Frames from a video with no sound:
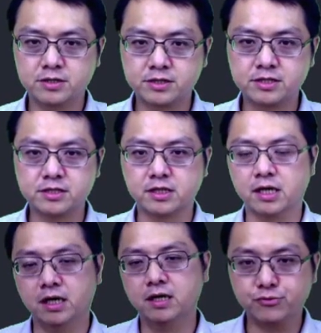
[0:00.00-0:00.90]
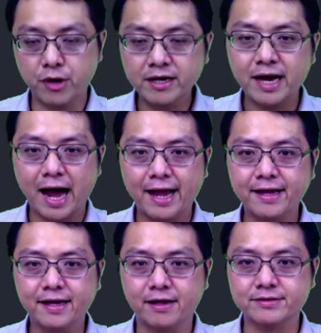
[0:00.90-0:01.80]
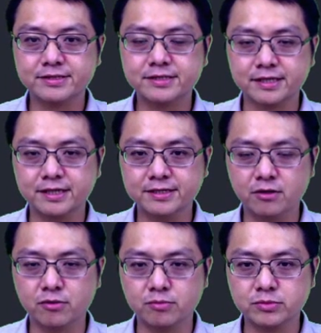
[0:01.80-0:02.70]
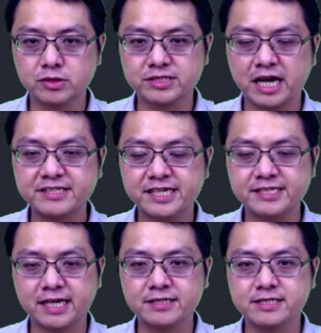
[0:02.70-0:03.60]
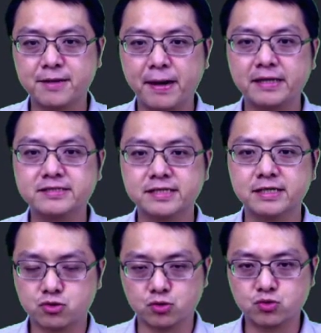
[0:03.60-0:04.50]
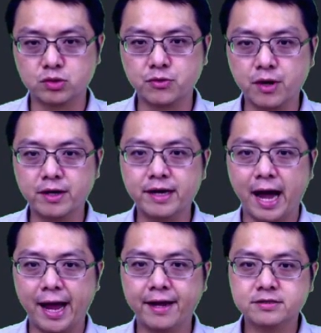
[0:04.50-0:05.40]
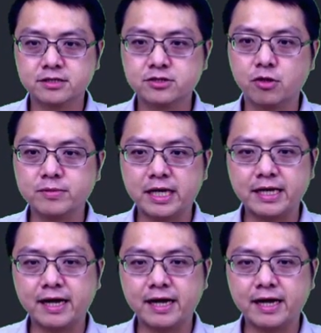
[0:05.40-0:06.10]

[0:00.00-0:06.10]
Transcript: 四个原来，好，四个用我们就相切相切半径所做的圆来。这时候我们大